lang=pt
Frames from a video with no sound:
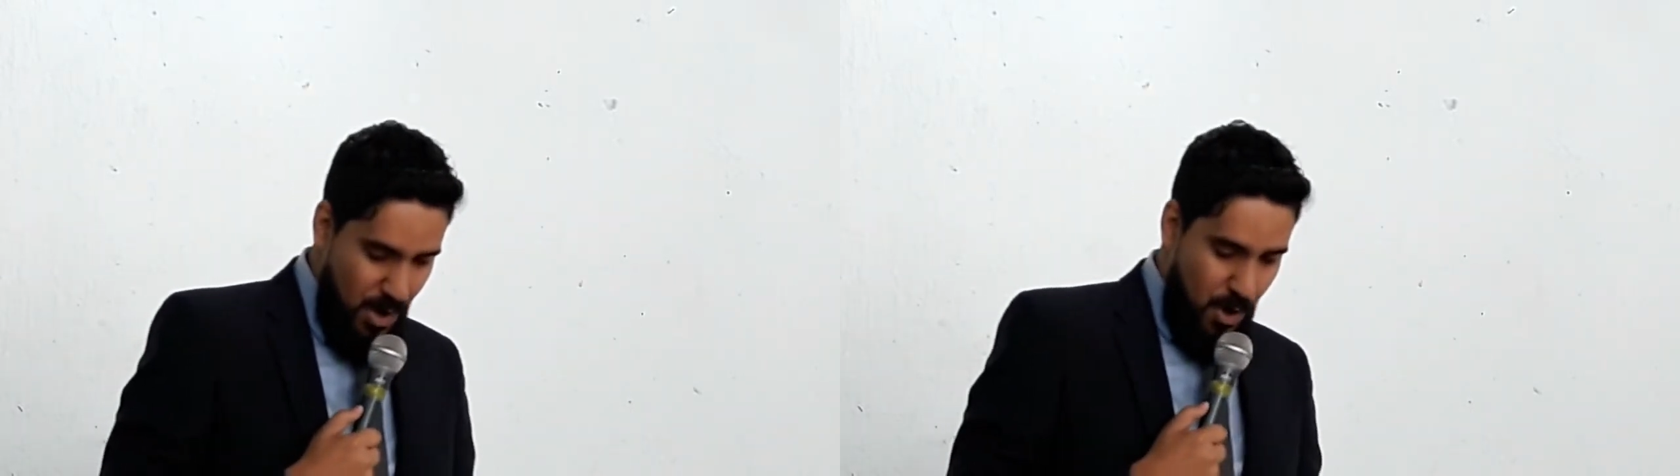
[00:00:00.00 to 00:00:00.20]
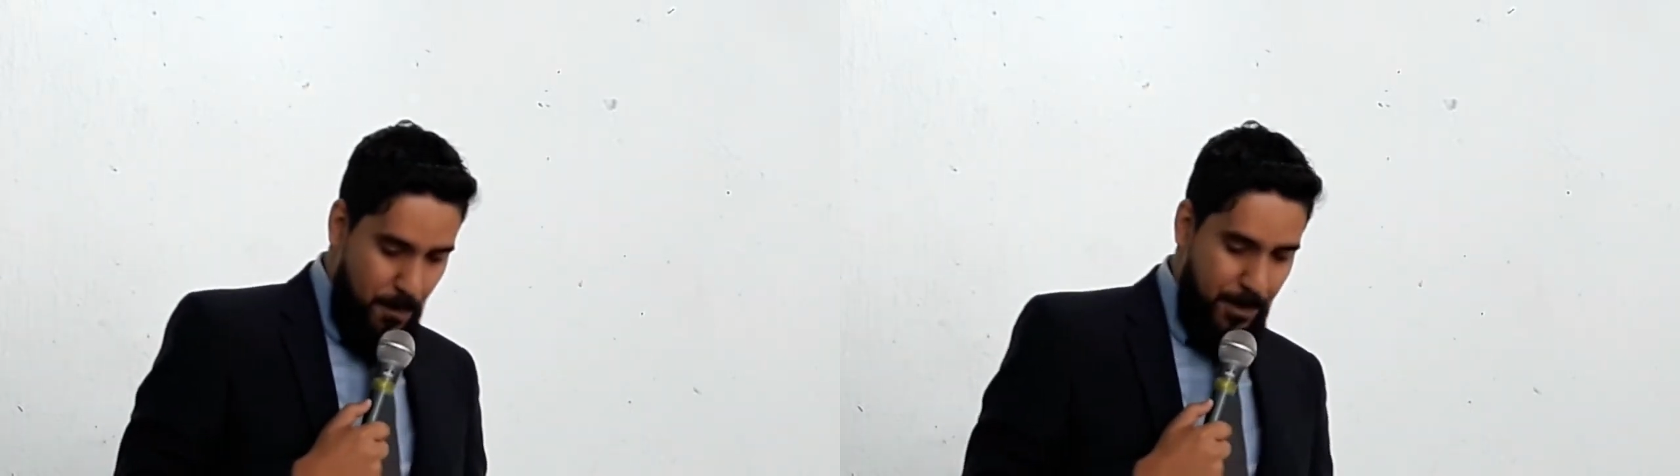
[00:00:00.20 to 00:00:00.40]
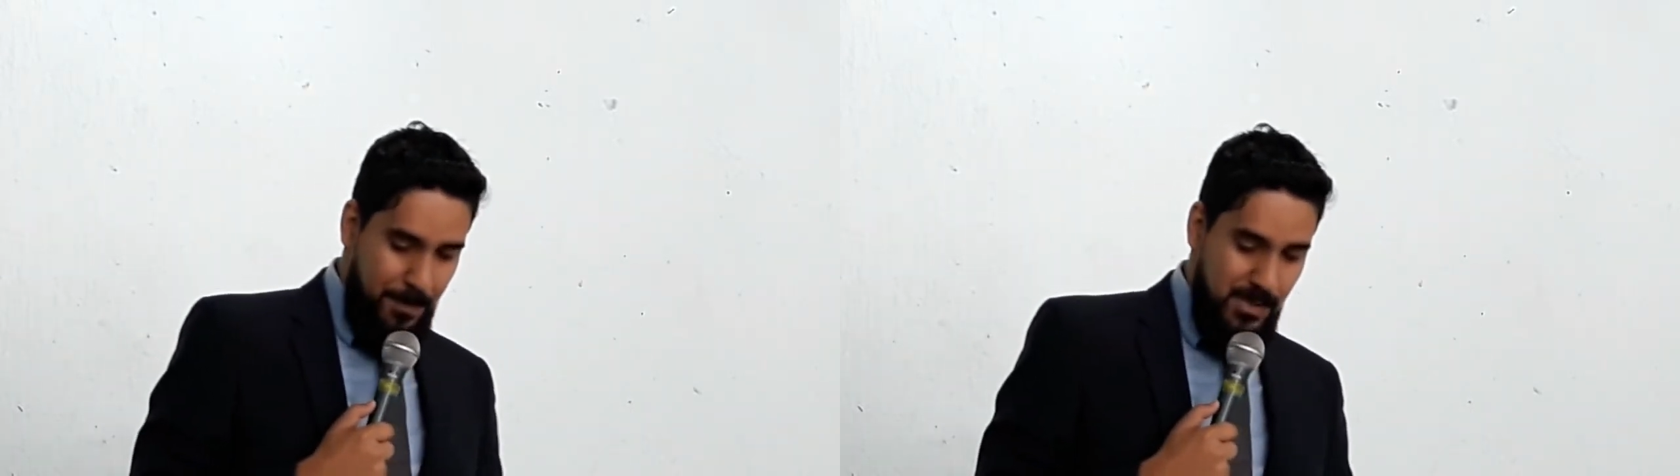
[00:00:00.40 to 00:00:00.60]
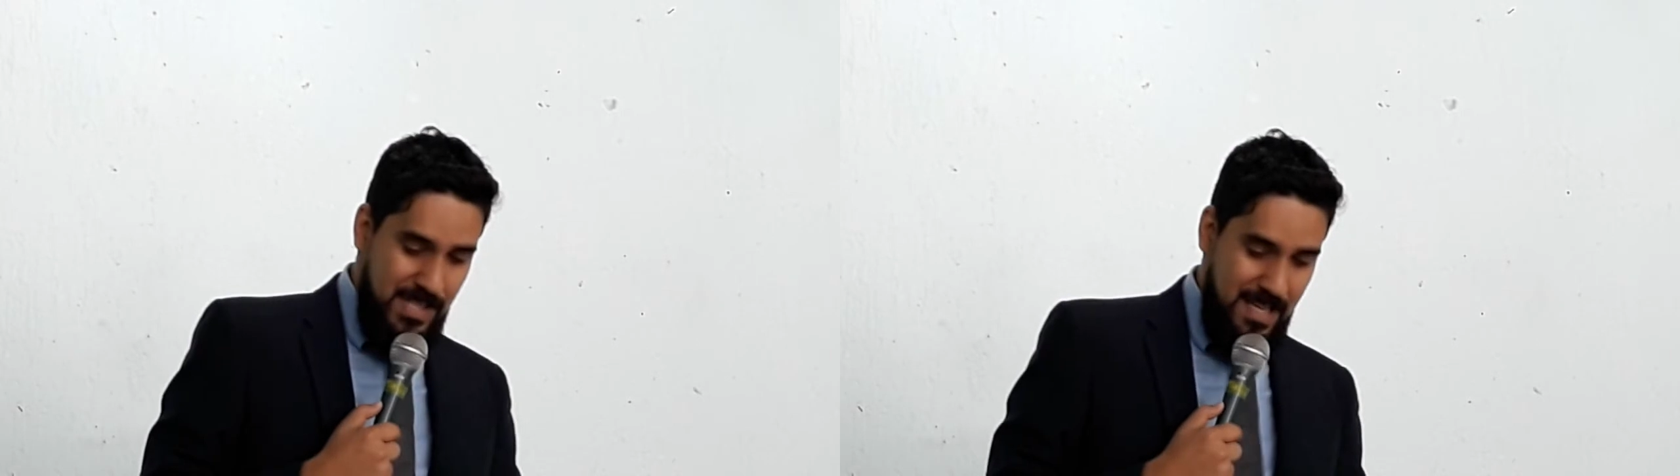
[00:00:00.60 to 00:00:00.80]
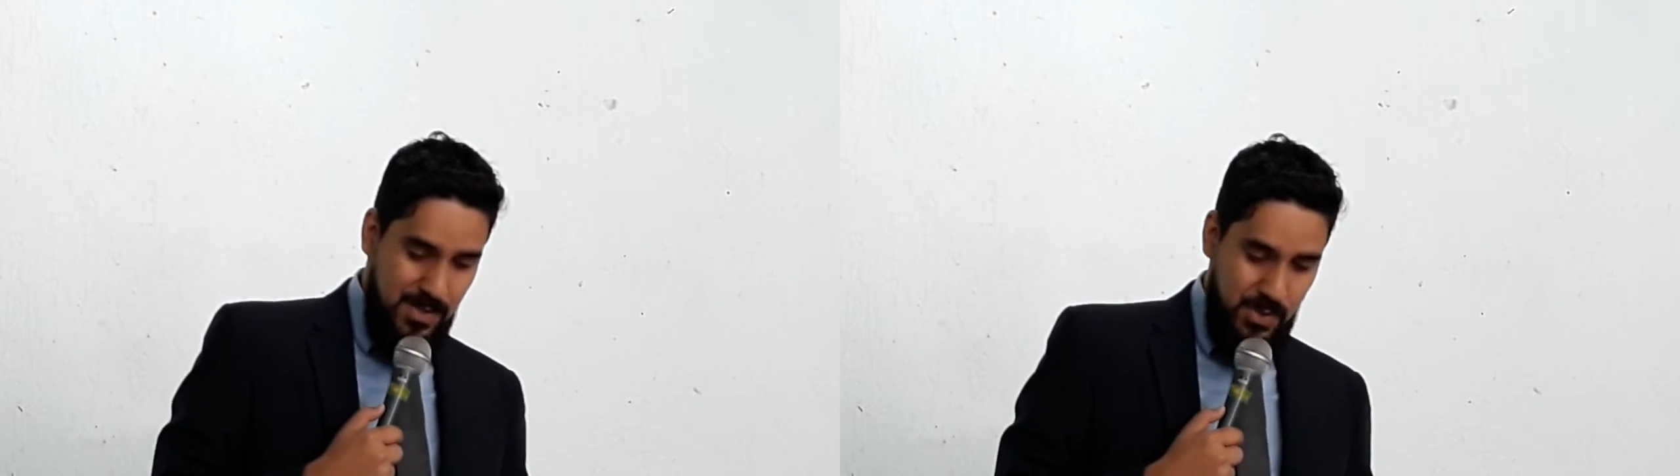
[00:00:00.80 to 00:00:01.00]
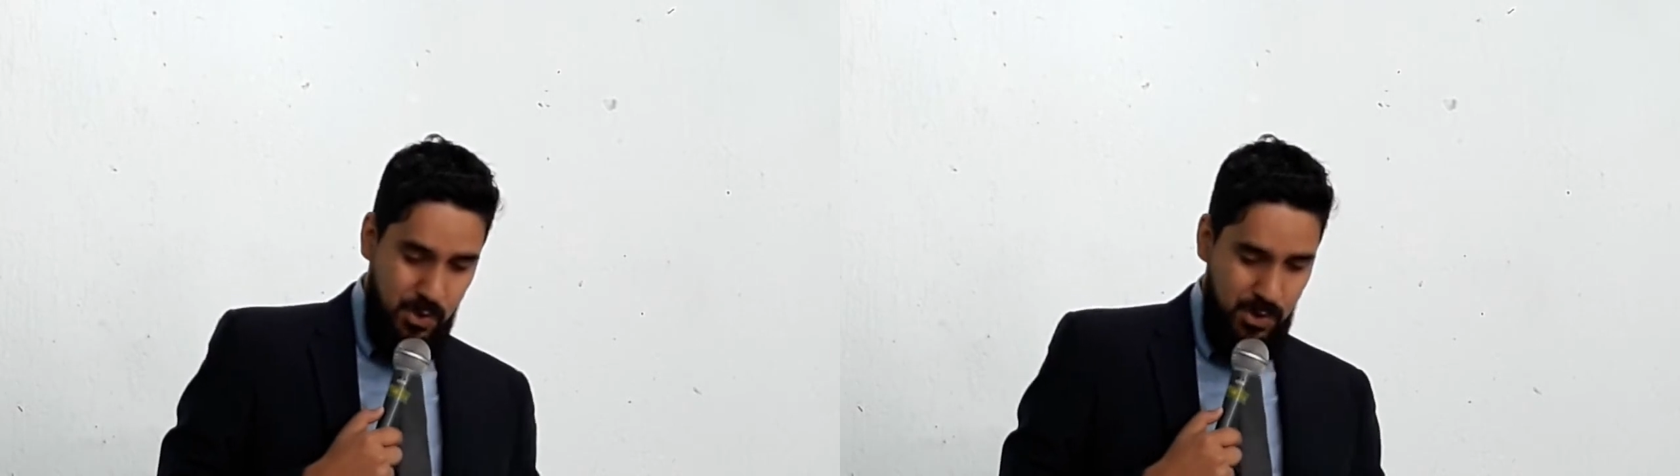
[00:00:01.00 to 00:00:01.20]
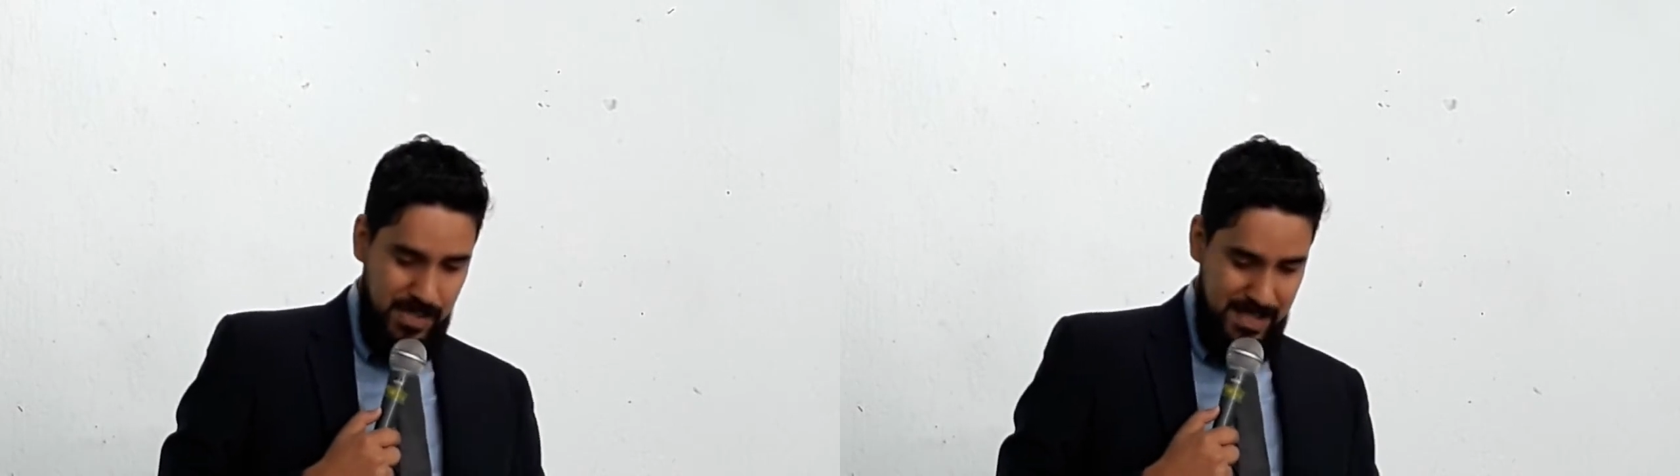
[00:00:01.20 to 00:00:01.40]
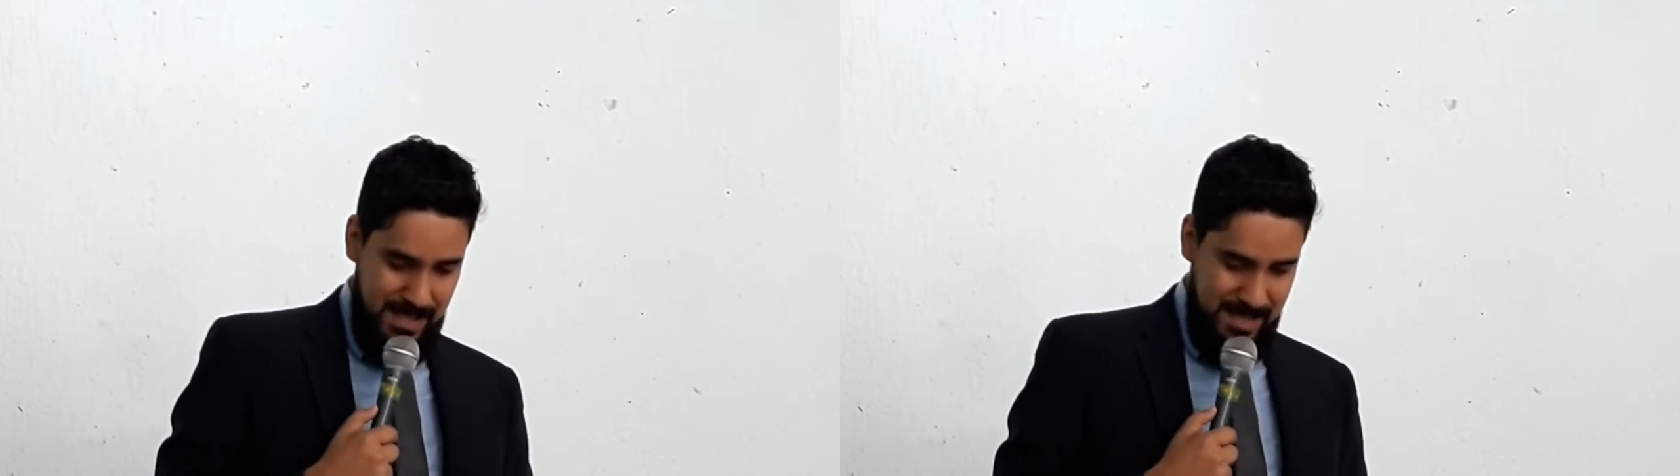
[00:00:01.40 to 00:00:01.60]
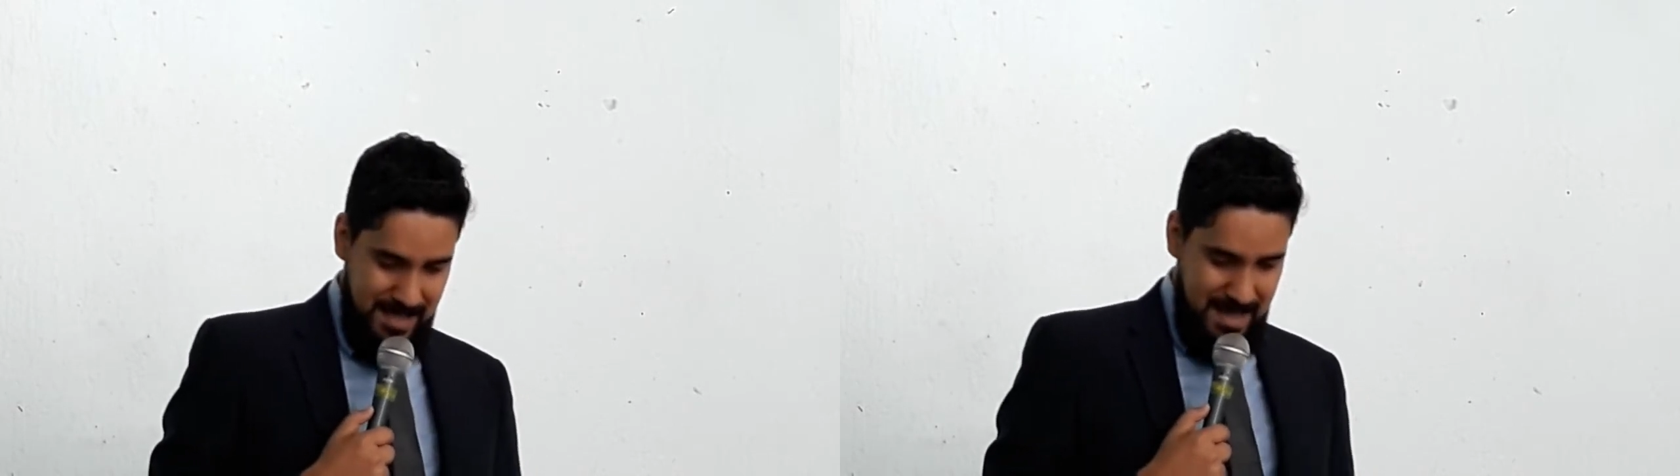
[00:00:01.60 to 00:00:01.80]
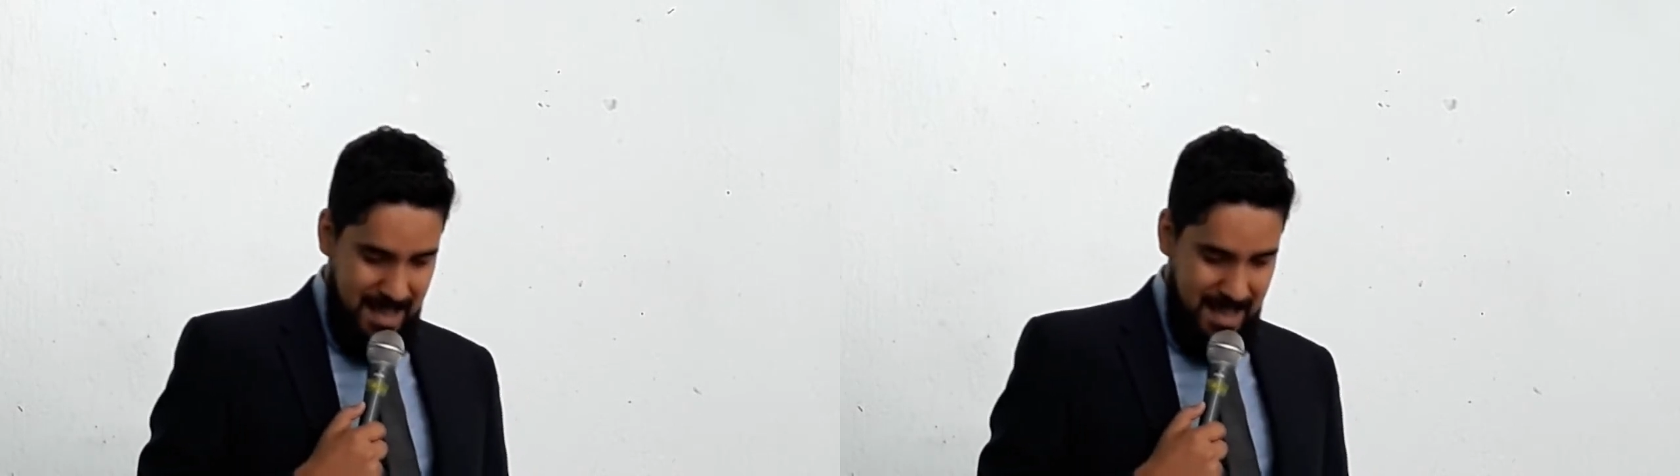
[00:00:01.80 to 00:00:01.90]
O próprio Jesus